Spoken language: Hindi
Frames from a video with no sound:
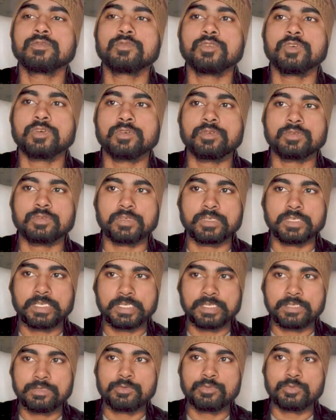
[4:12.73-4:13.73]
वो
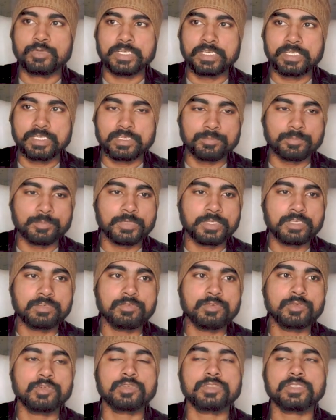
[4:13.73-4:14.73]
हैंड टू हैंड
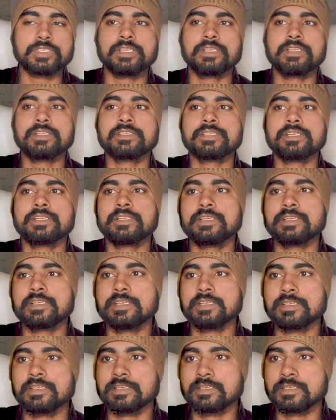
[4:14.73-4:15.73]
प्रीव्यू हो जानी
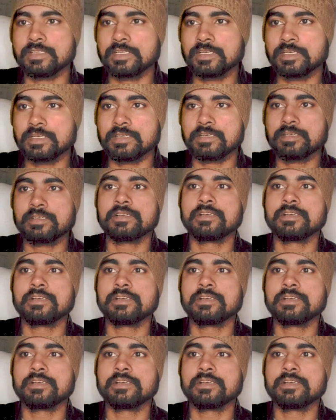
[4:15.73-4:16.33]
चाहिए या